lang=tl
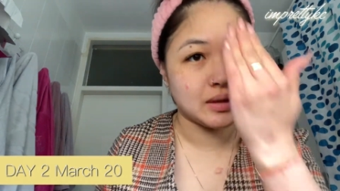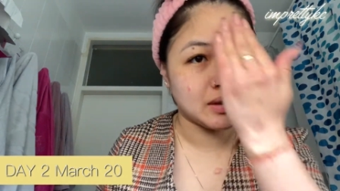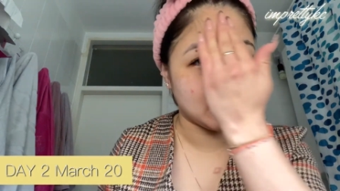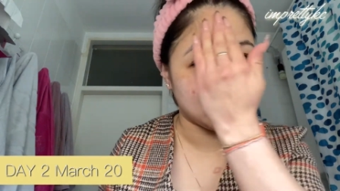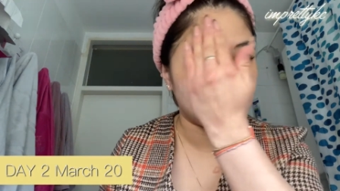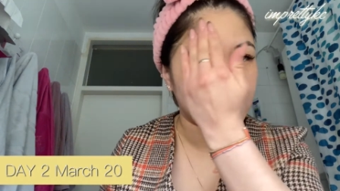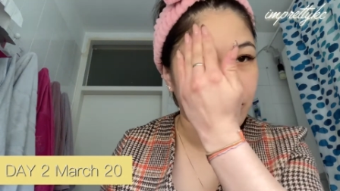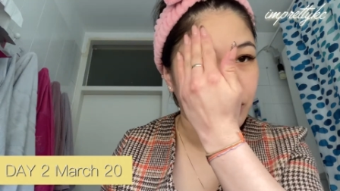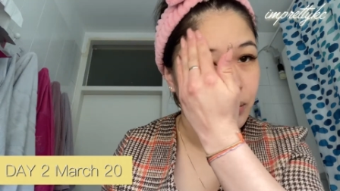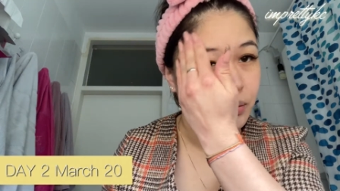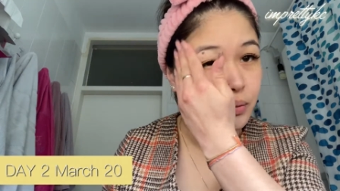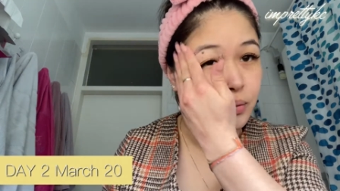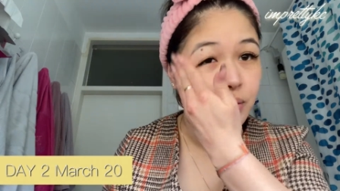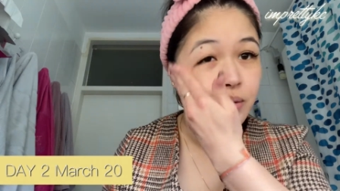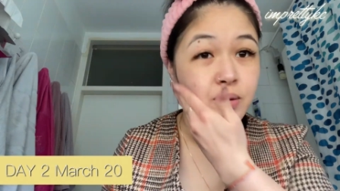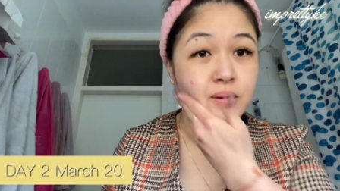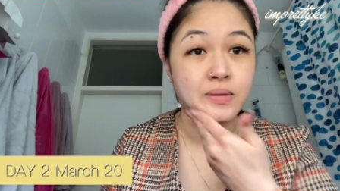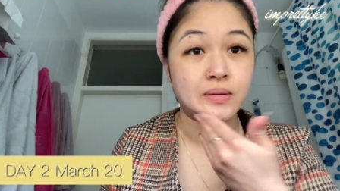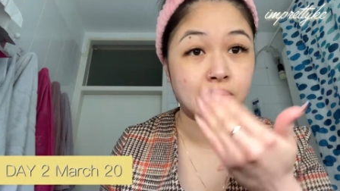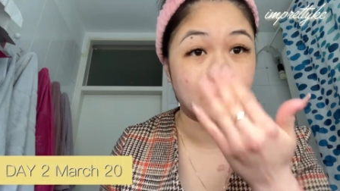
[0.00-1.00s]
So,
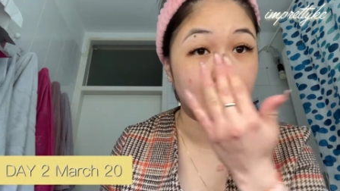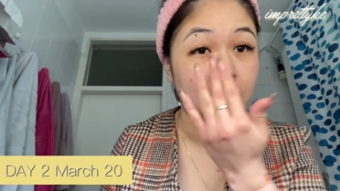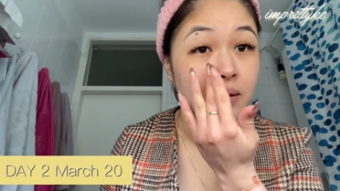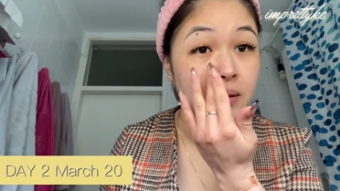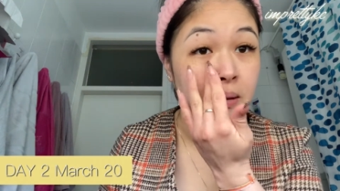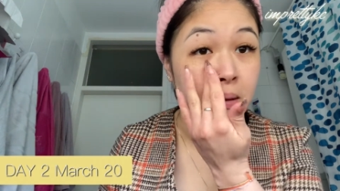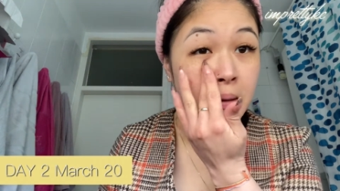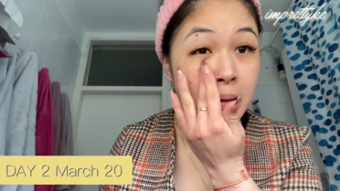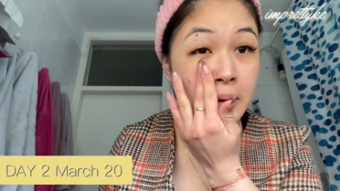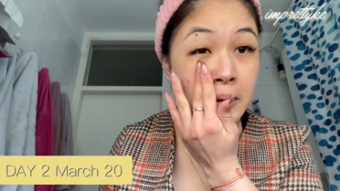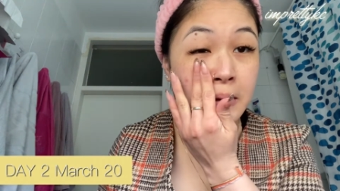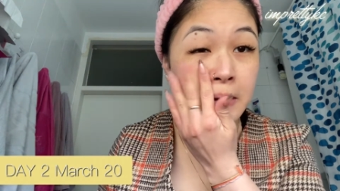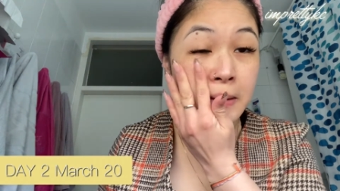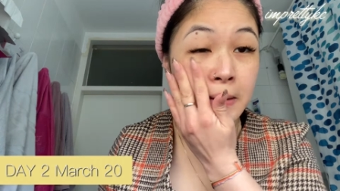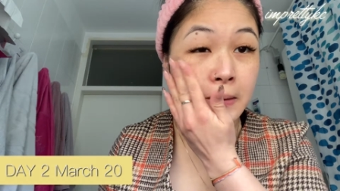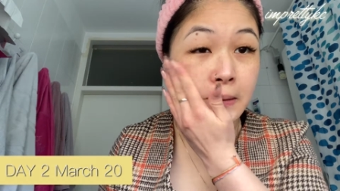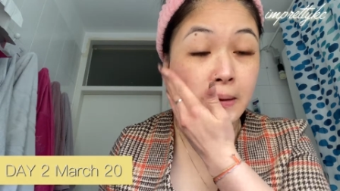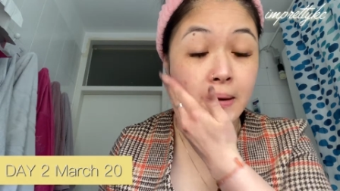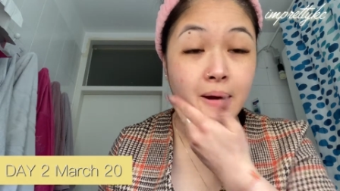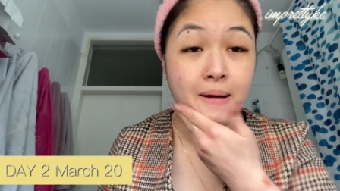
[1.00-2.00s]

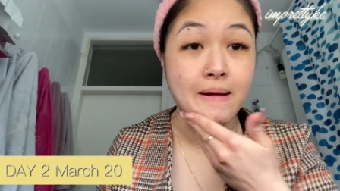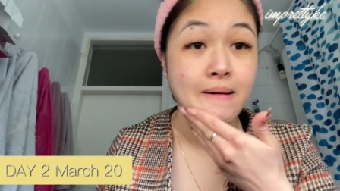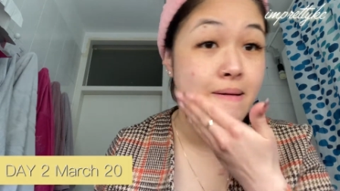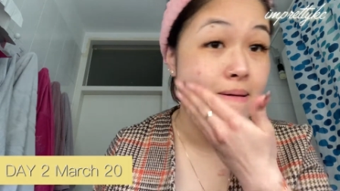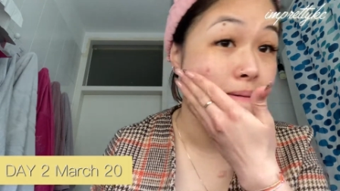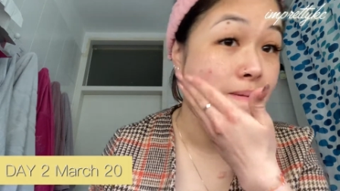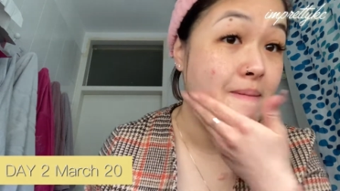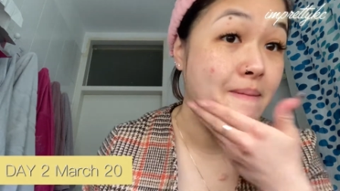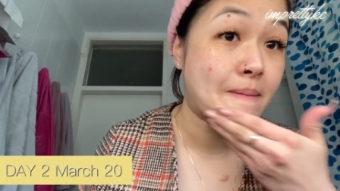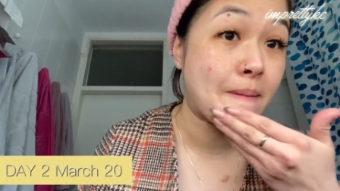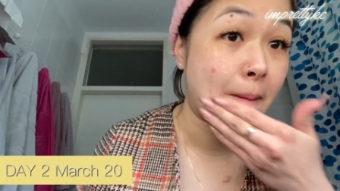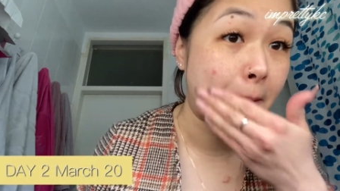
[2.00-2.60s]
yan.